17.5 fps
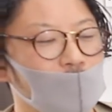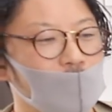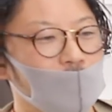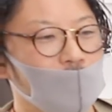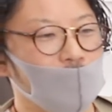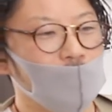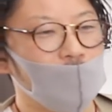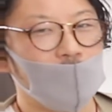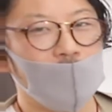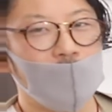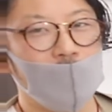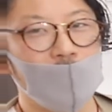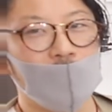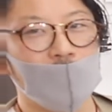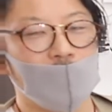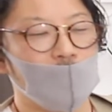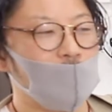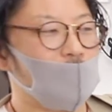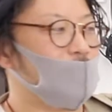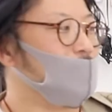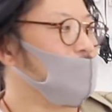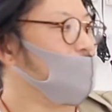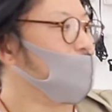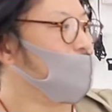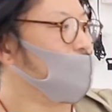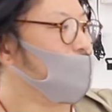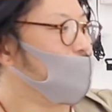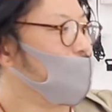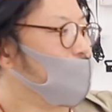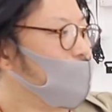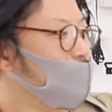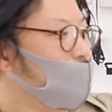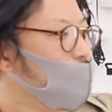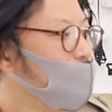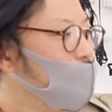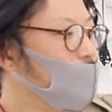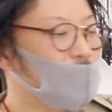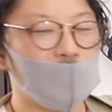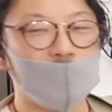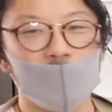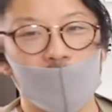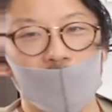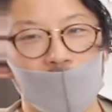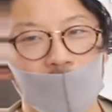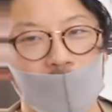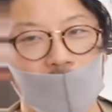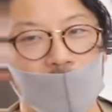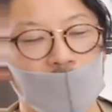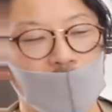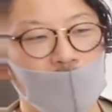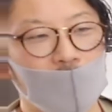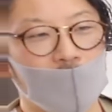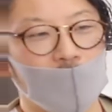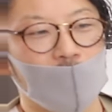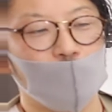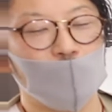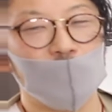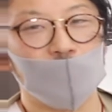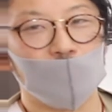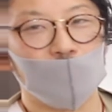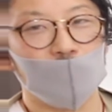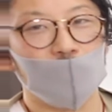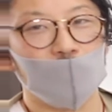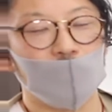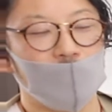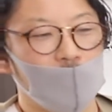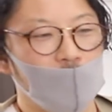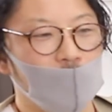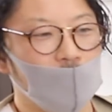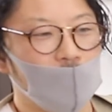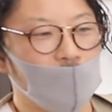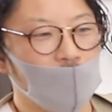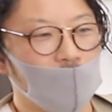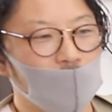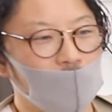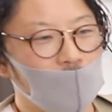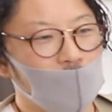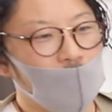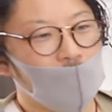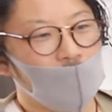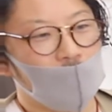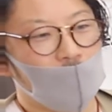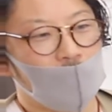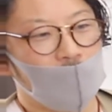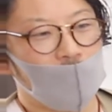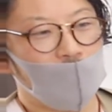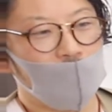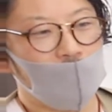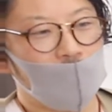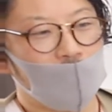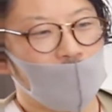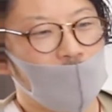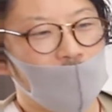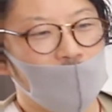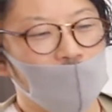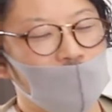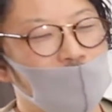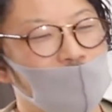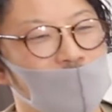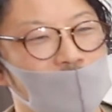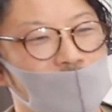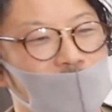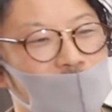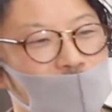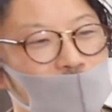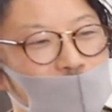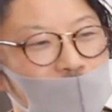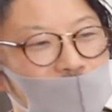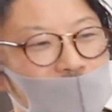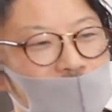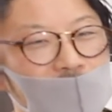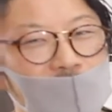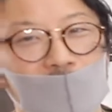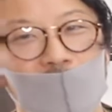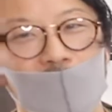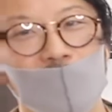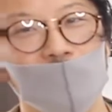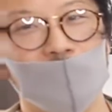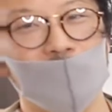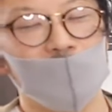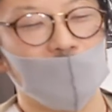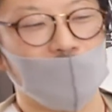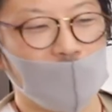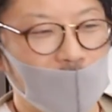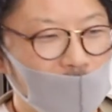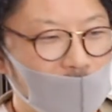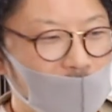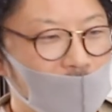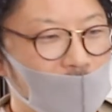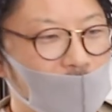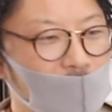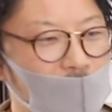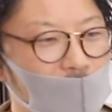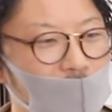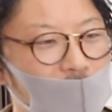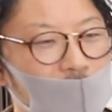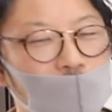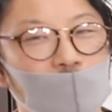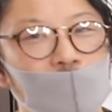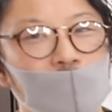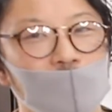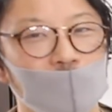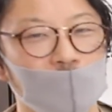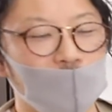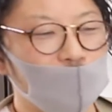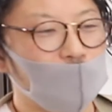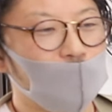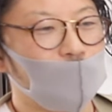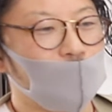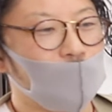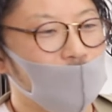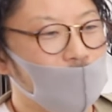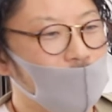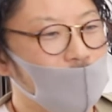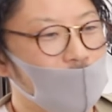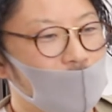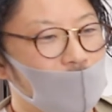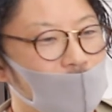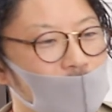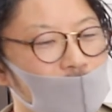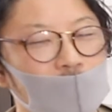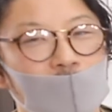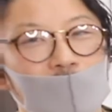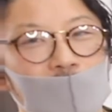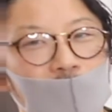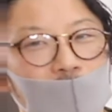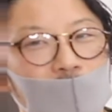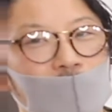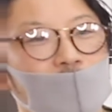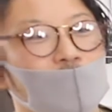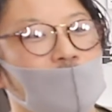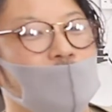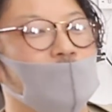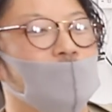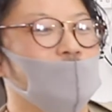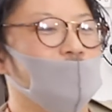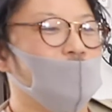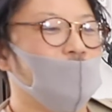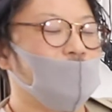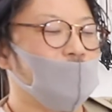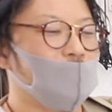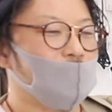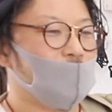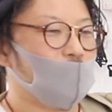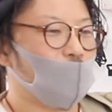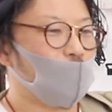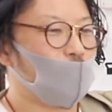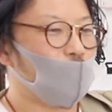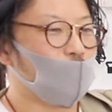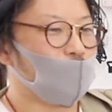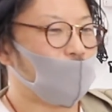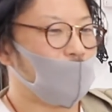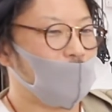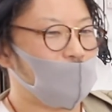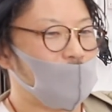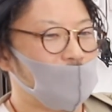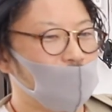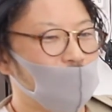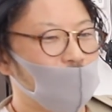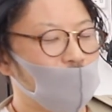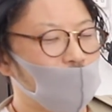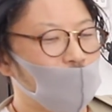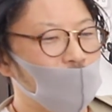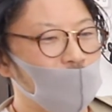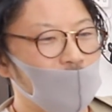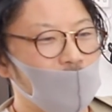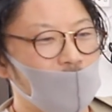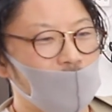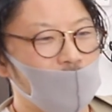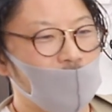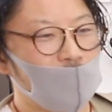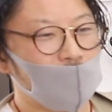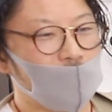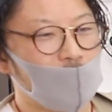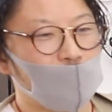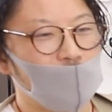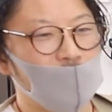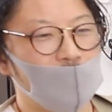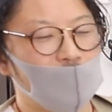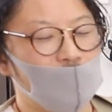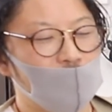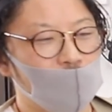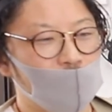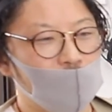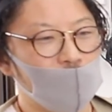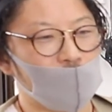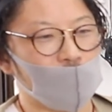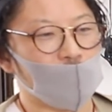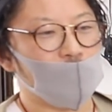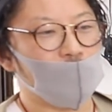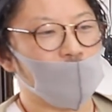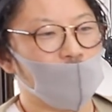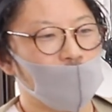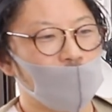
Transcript: はい、なんで綺麗なモデルさんで綺麗な髪質の人って適当に適当ってわけじゃないけど、まあ、普通に切れるんですよねかっこよく簡単になんですけどやっぱりその問題がある髪質をそ